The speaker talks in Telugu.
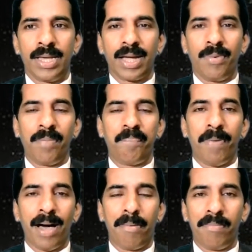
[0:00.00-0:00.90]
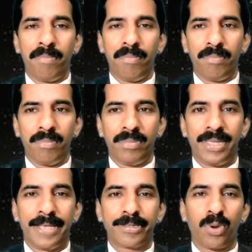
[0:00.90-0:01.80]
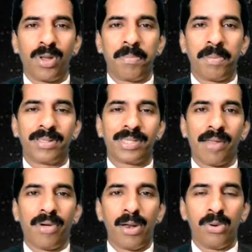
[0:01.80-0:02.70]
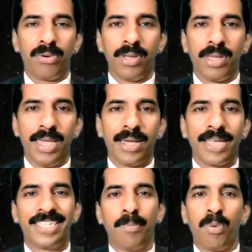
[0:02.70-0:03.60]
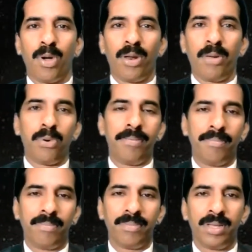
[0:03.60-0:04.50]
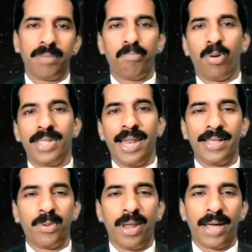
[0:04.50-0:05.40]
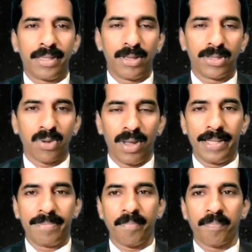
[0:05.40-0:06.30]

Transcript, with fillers: కాబట్టి పాపం చేసుకొని బ్రతున్న వారు ఈ హెచ్చింపు అనుభవం పొందలేదు అని అర్థం చేసుకోవాలి